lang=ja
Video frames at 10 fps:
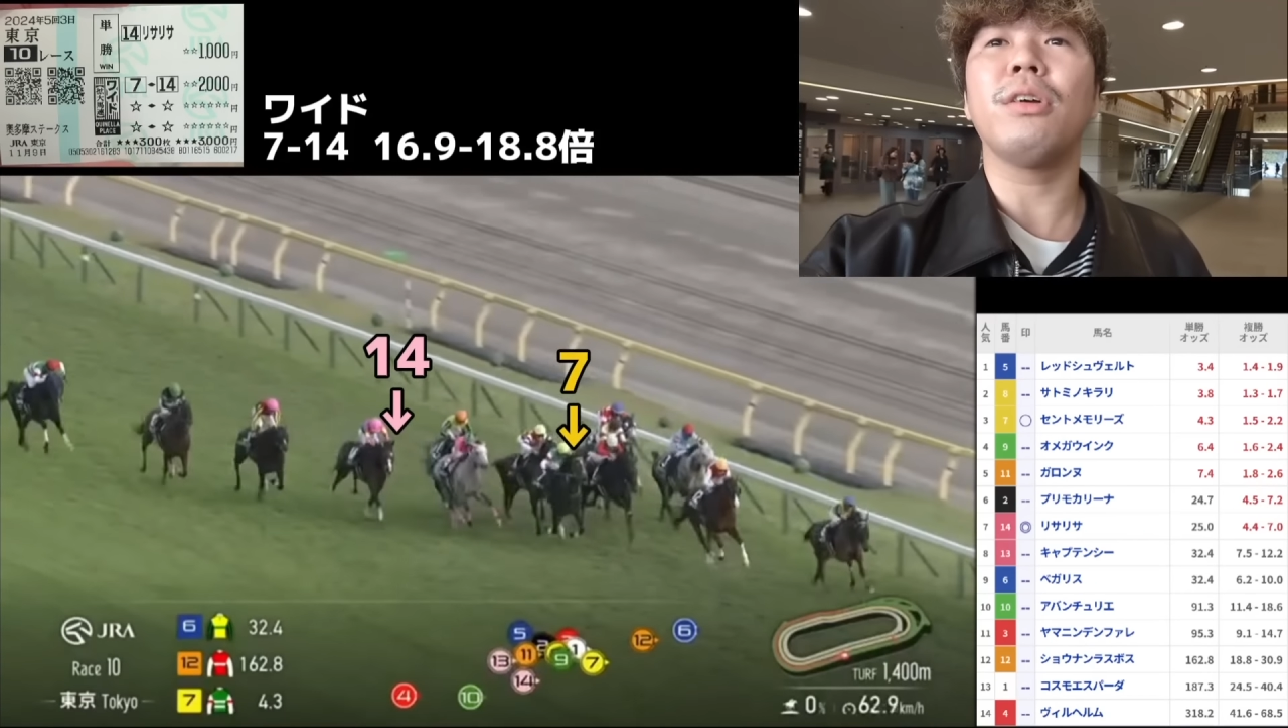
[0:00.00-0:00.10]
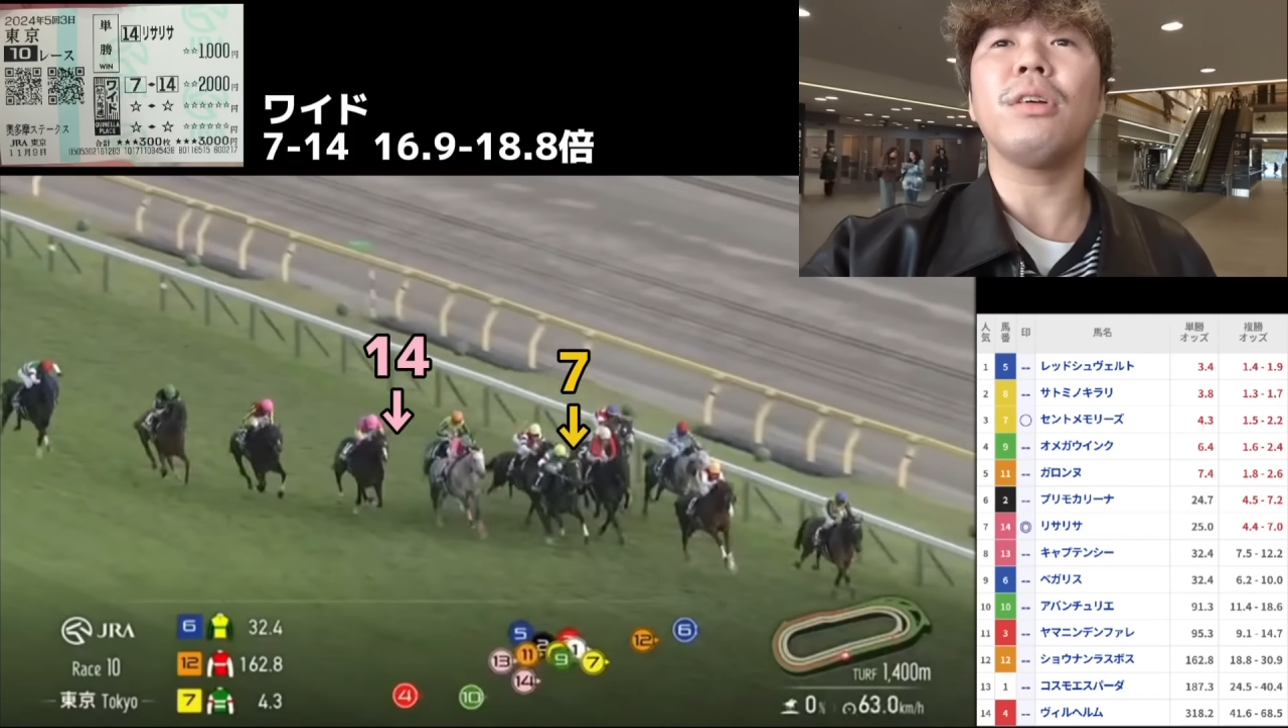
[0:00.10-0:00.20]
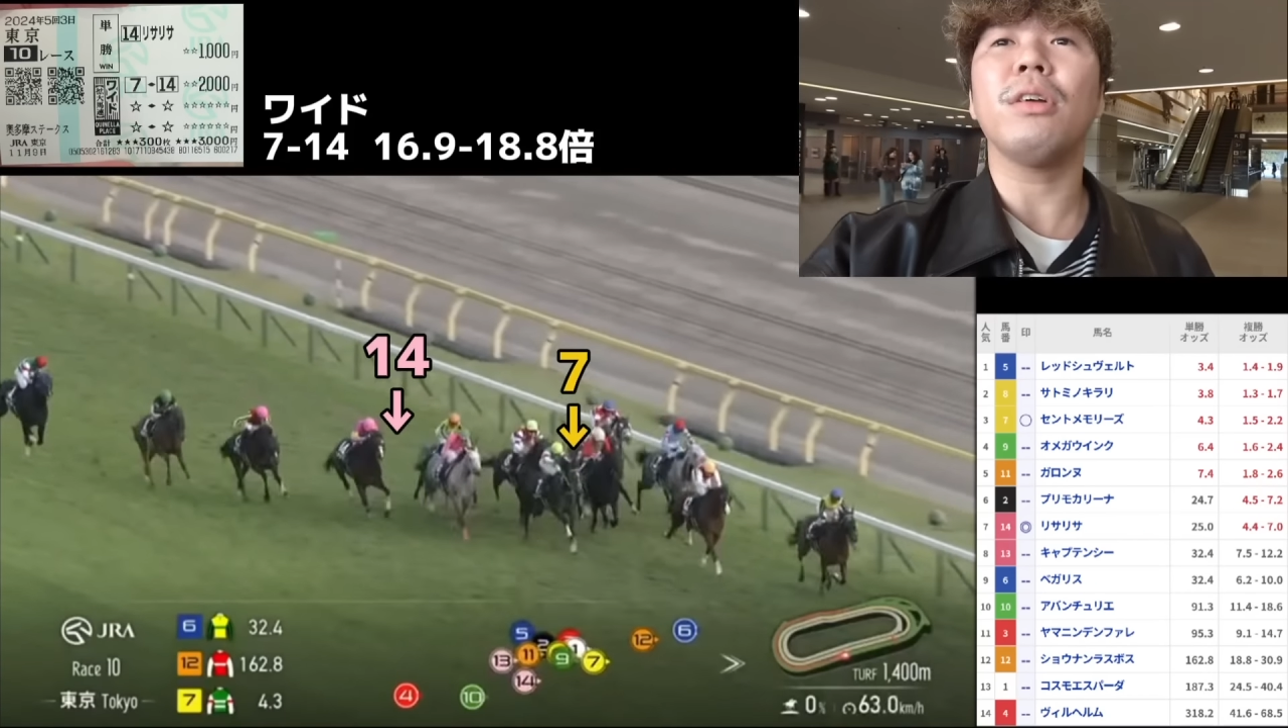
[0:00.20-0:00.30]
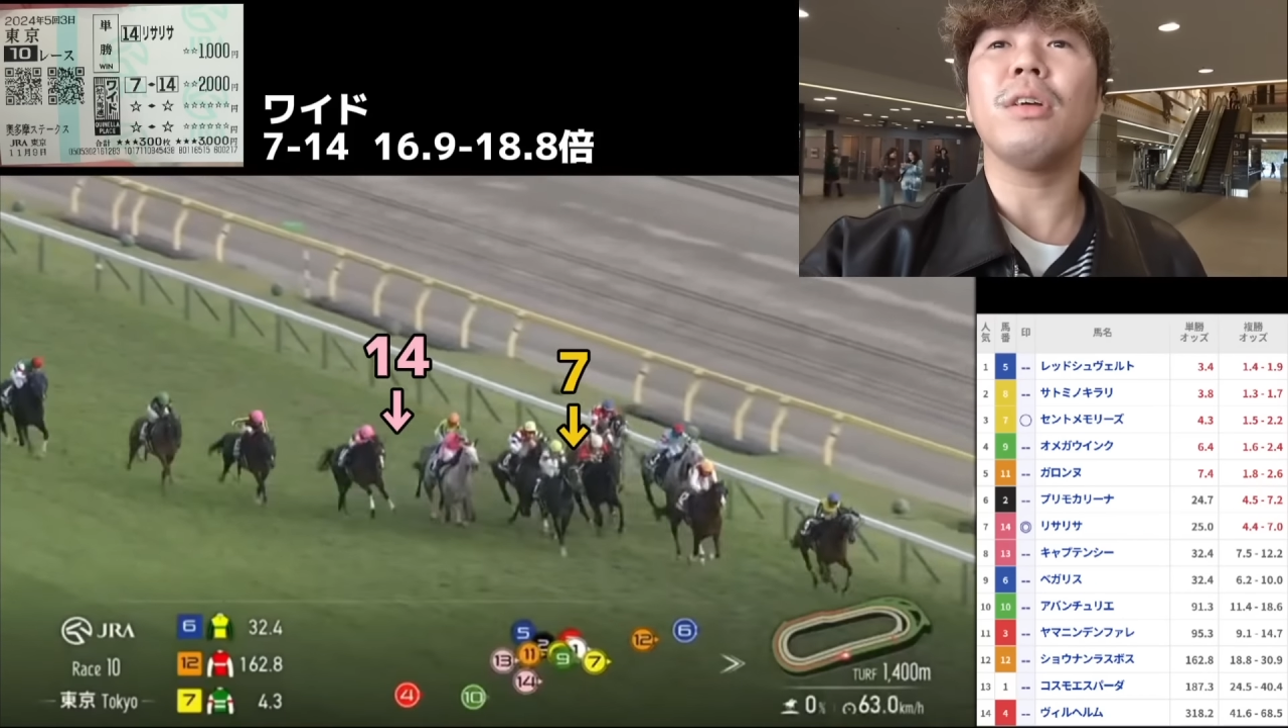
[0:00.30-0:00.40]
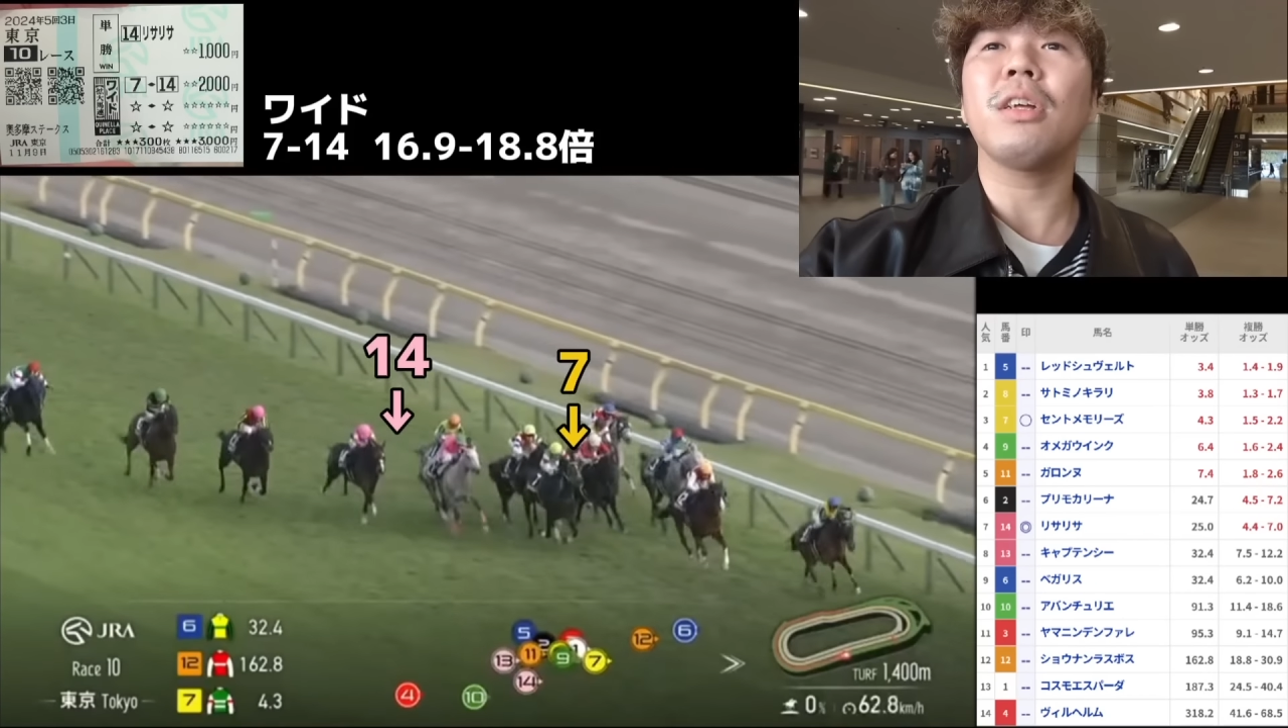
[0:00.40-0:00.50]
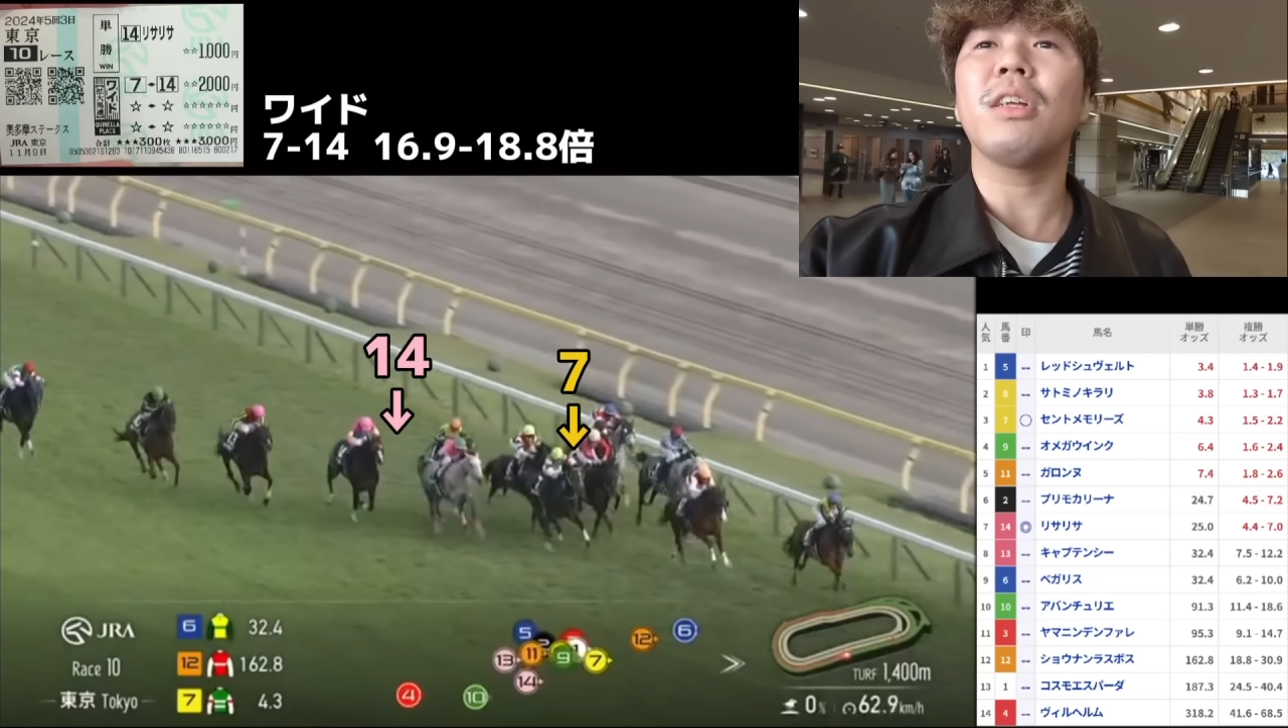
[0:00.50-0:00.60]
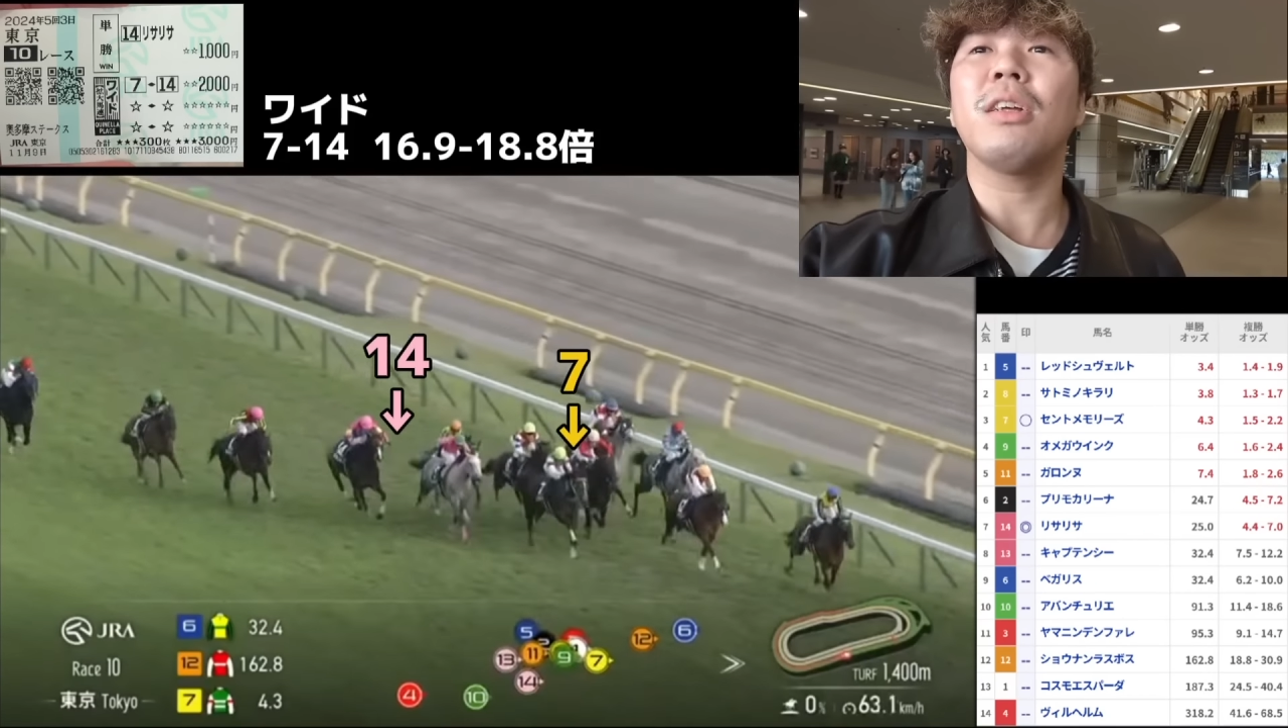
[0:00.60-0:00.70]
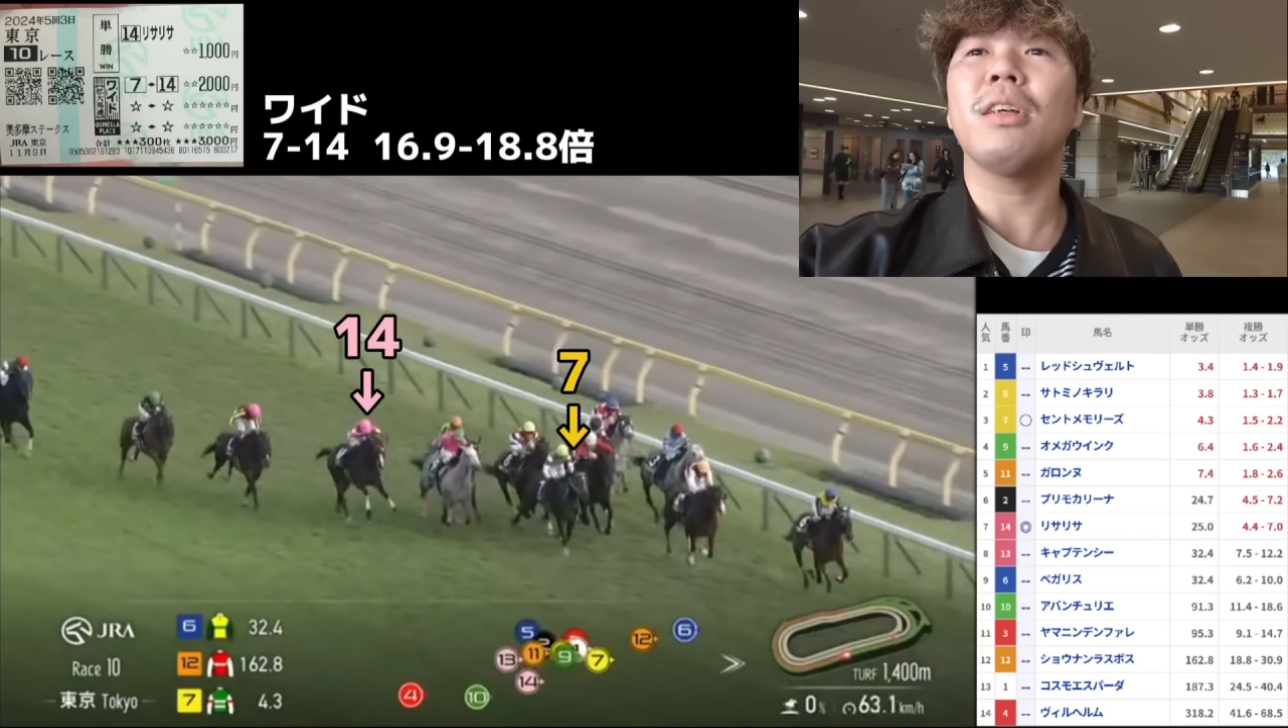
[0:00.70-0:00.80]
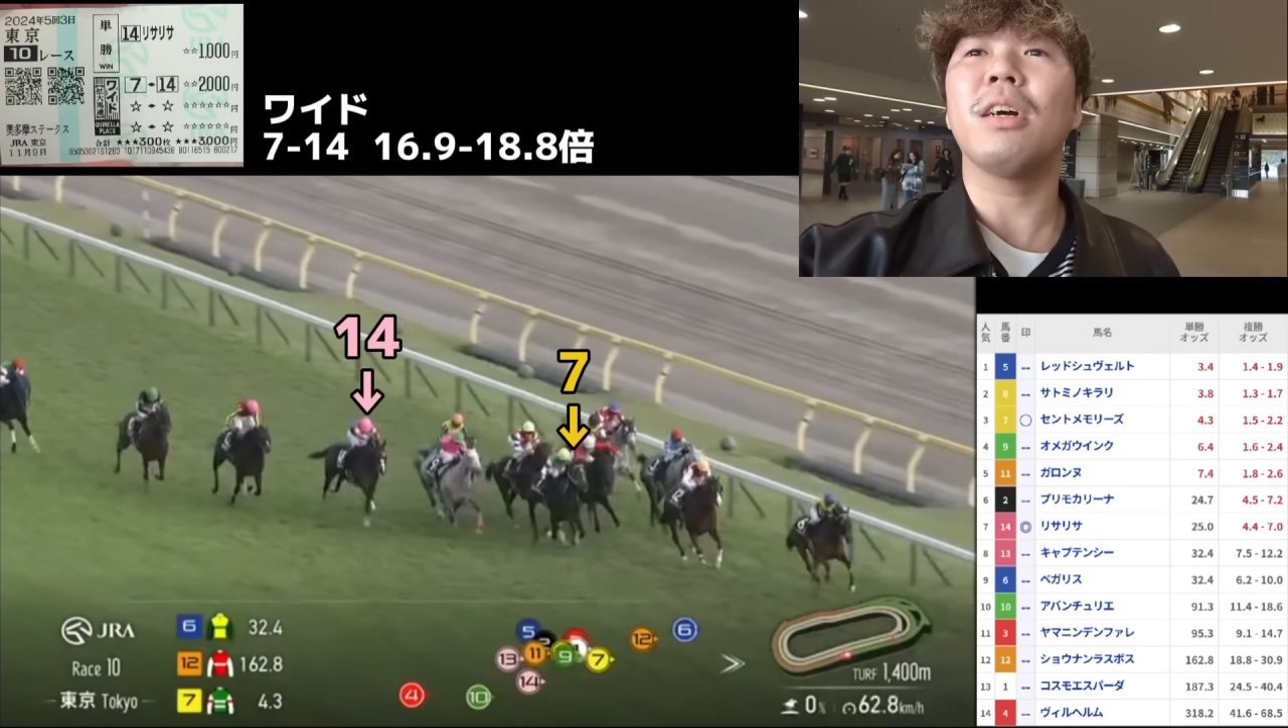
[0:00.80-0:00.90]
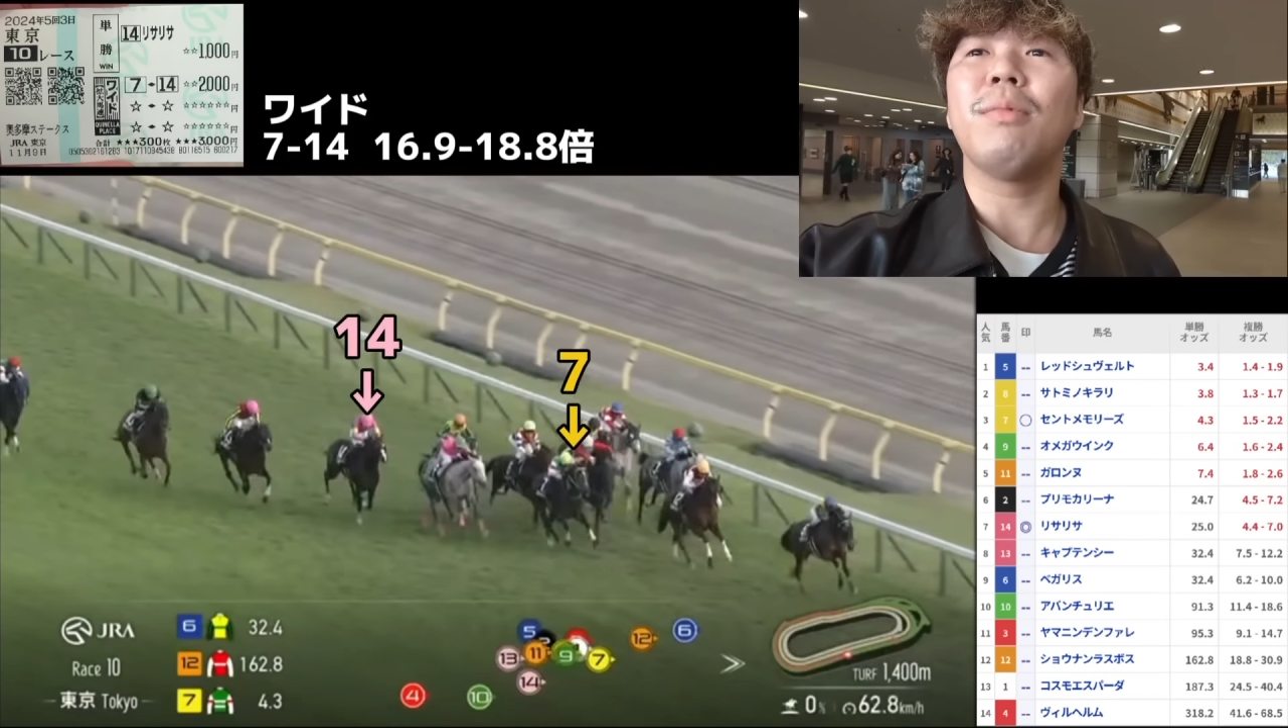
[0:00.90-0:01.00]
る
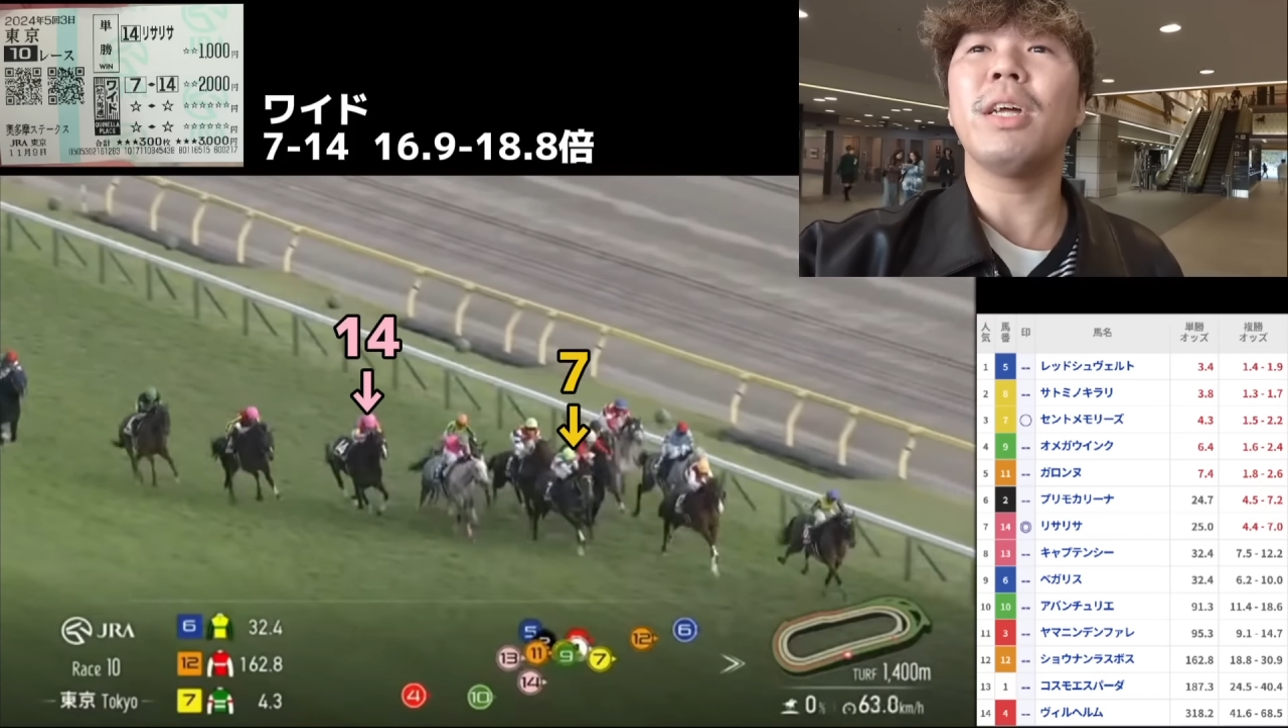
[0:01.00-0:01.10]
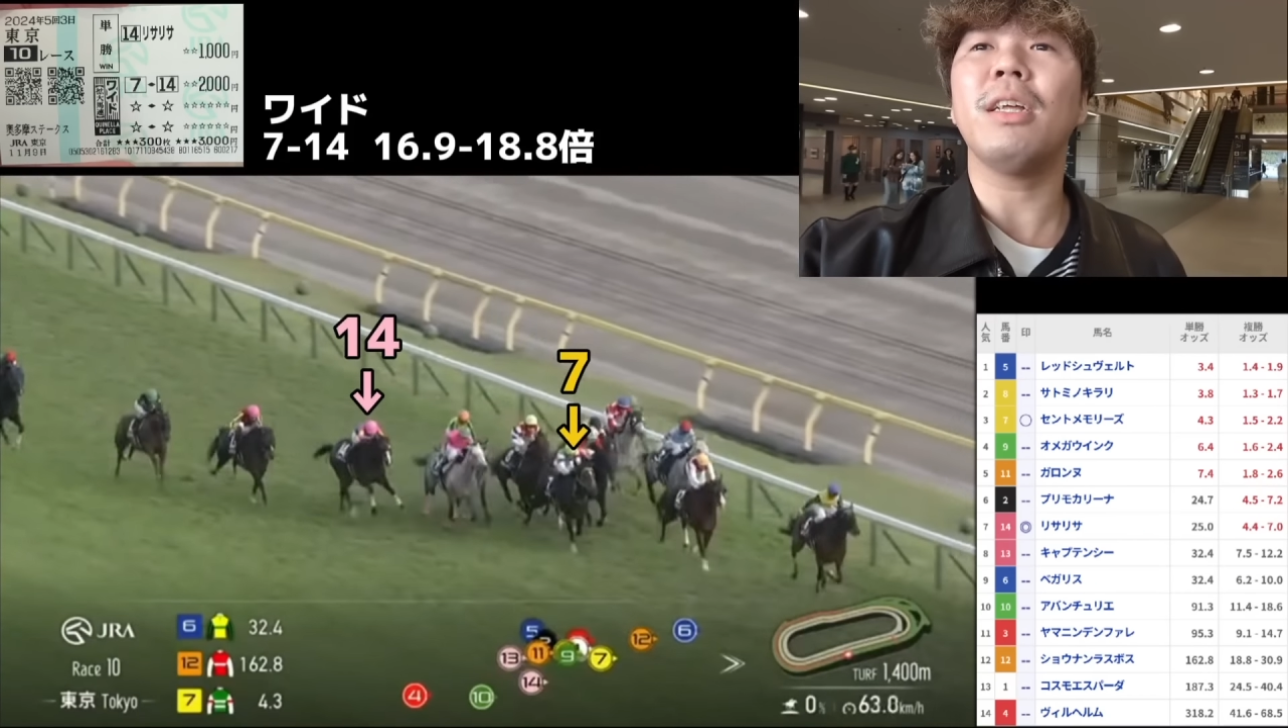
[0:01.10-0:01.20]
頑